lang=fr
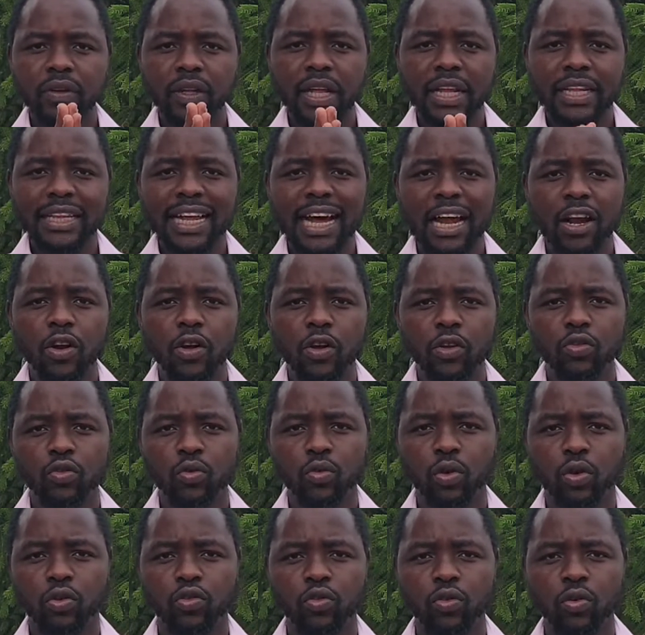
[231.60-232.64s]
dans leur
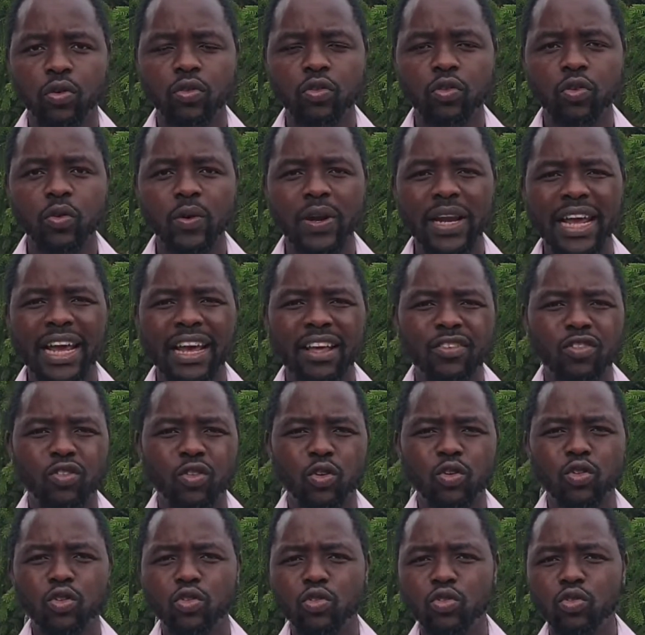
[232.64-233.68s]
scursure scolaire
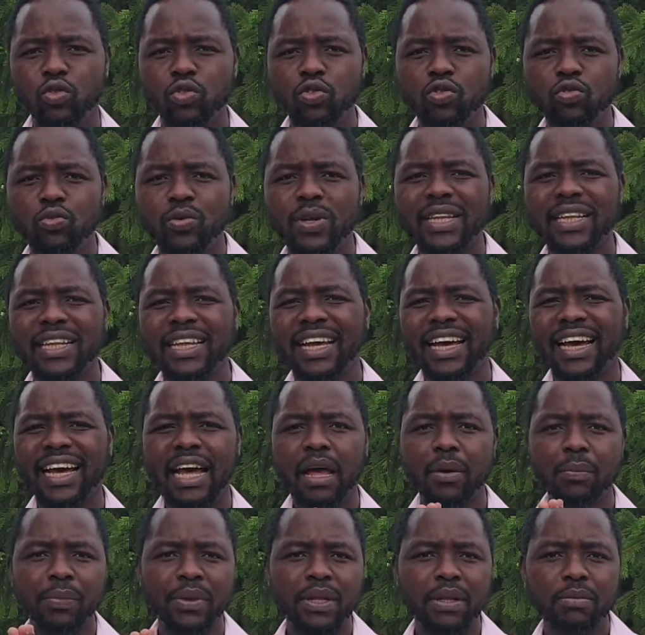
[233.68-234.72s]
sont tout de suite
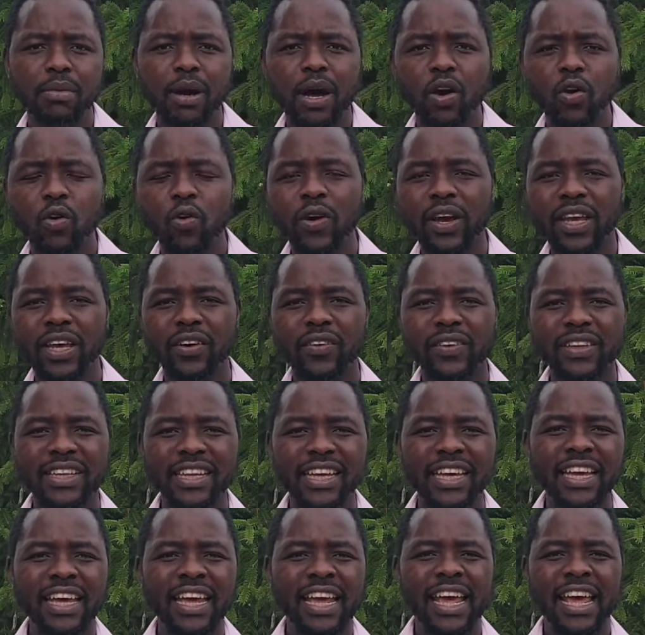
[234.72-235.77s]
rapidement
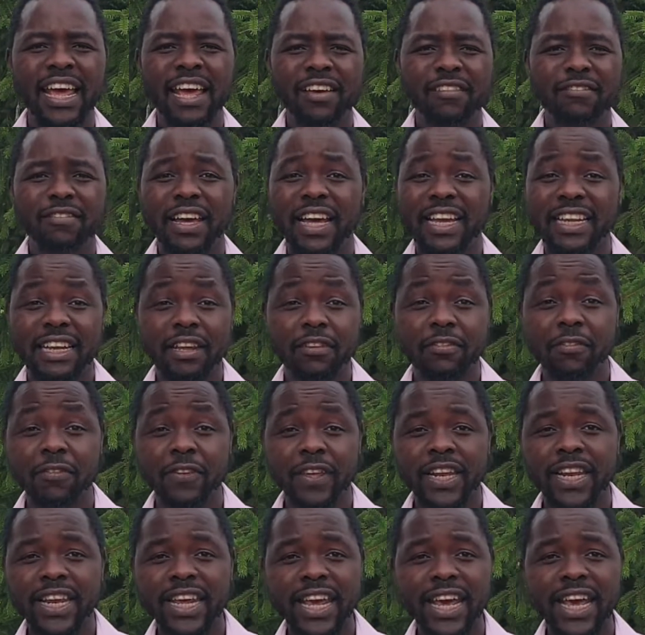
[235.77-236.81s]
orientés vers des
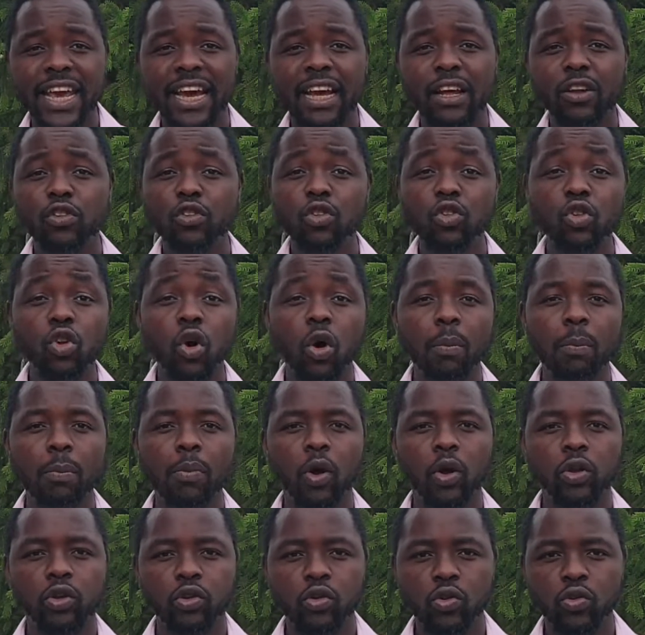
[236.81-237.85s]
filières non
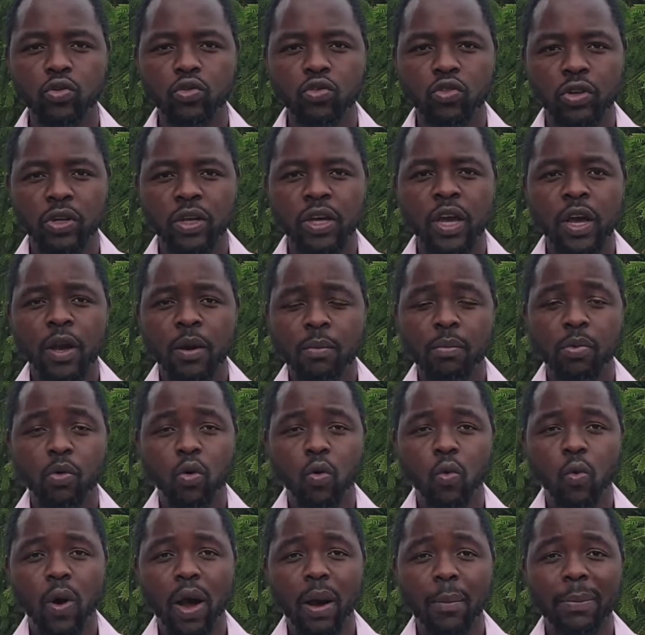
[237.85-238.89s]
porteuses.
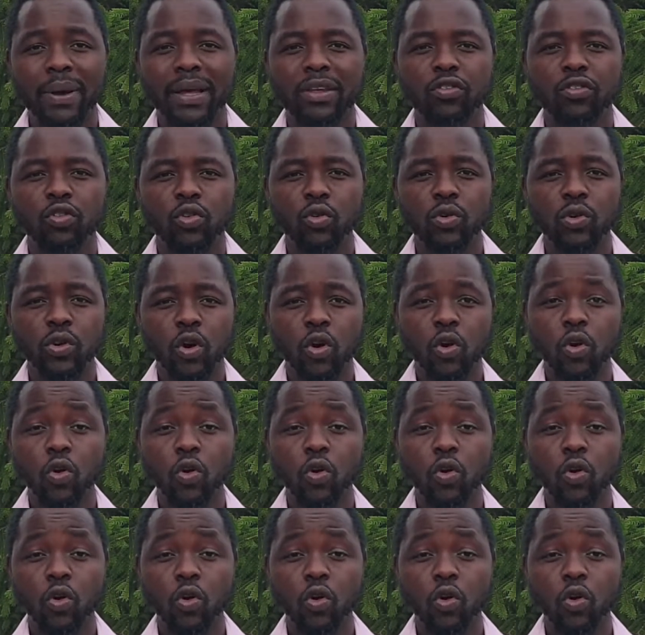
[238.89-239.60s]
Pourquoi Parce qu'on